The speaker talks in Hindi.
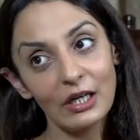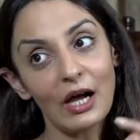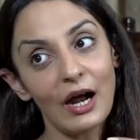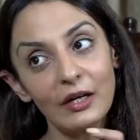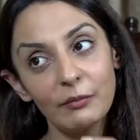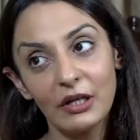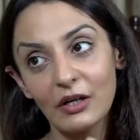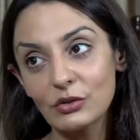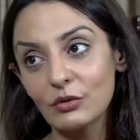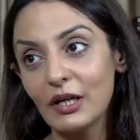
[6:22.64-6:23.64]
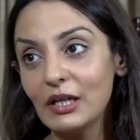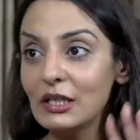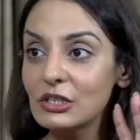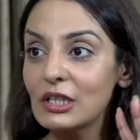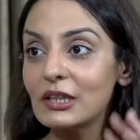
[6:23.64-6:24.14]
ये कार्ड मेरा जो है
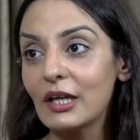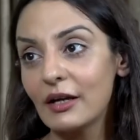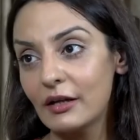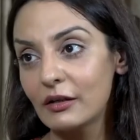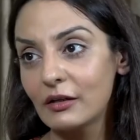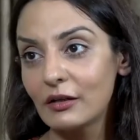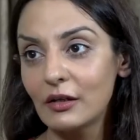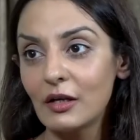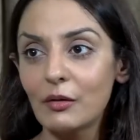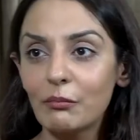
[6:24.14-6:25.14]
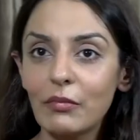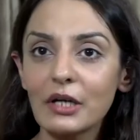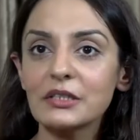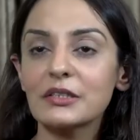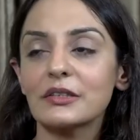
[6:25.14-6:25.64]
ये चलता है
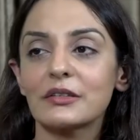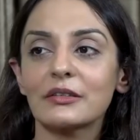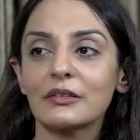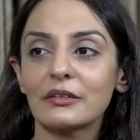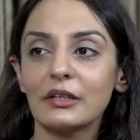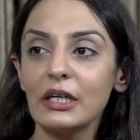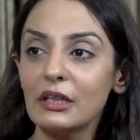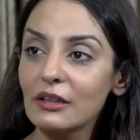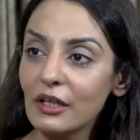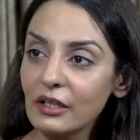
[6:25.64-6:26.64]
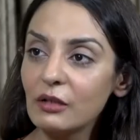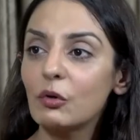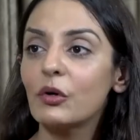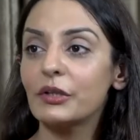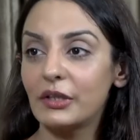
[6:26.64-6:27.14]
बस इतना ही
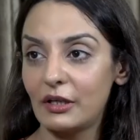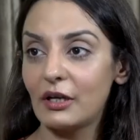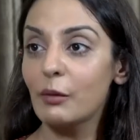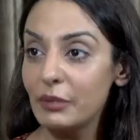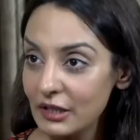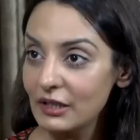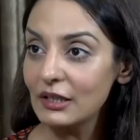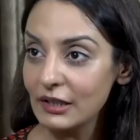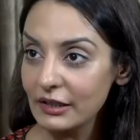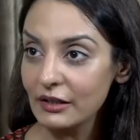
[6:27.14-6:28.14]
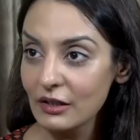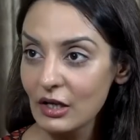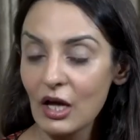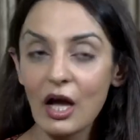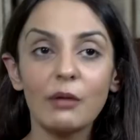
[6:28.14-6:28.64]
बहुत है अभी के लिए
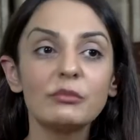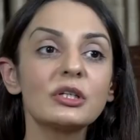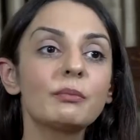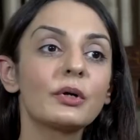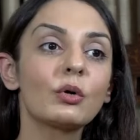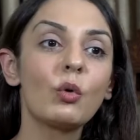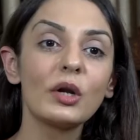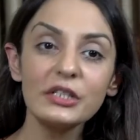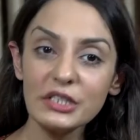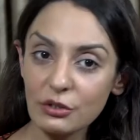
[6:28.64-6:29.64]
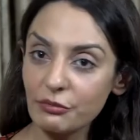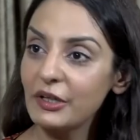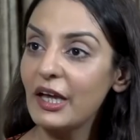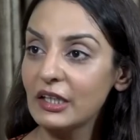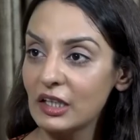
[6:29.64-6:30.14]
हम जब क्वालिटी ऑफ
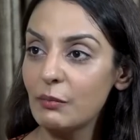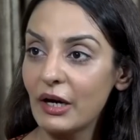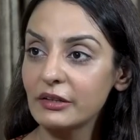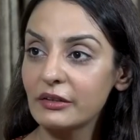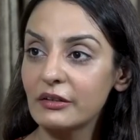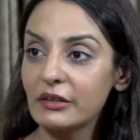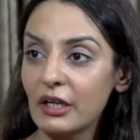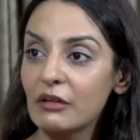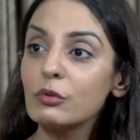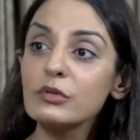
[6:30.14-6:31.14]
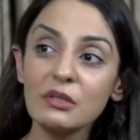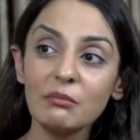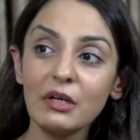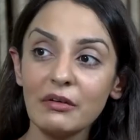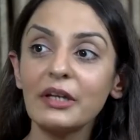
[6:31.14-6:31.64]
केयर की बात करते हैं वो
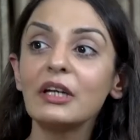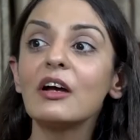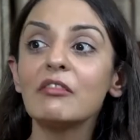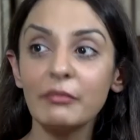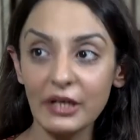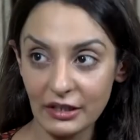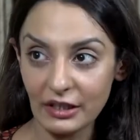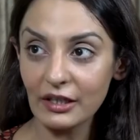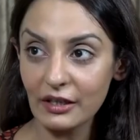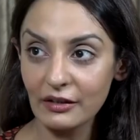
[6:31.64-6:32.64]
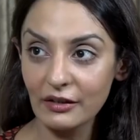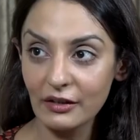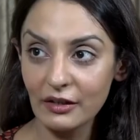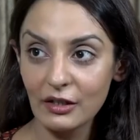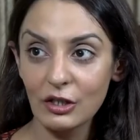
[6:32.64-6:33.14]
जिम्मेवारी गवर्नमेंट हम्म। की है
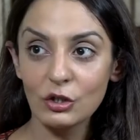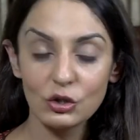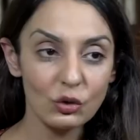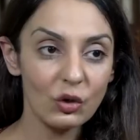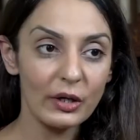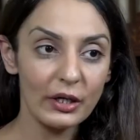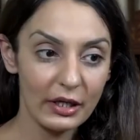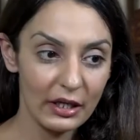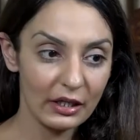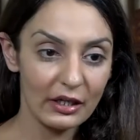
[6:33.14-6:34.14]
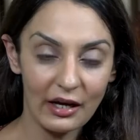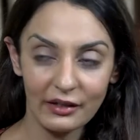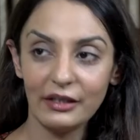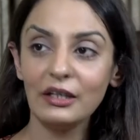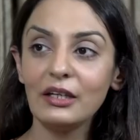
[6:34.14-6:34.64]
जो एक
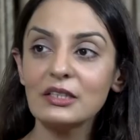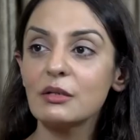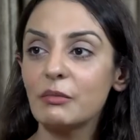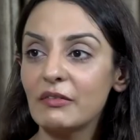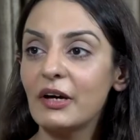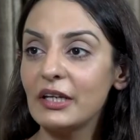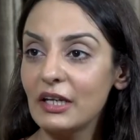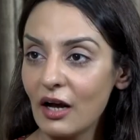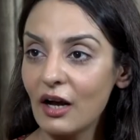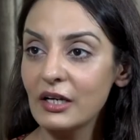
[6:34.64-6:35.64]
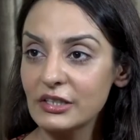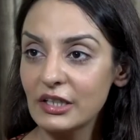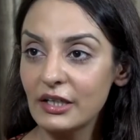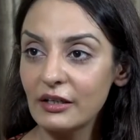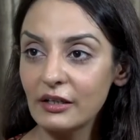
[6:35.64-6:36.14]
नागरिक की जिम्मेवारी आज
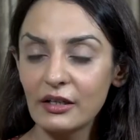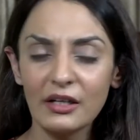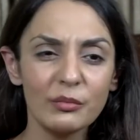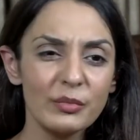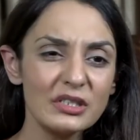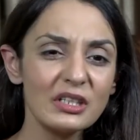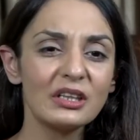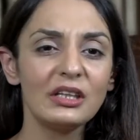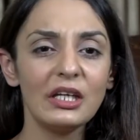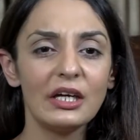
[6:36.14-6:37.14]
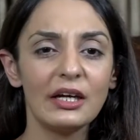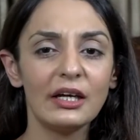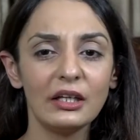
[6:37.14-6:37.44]
है बस इतनी है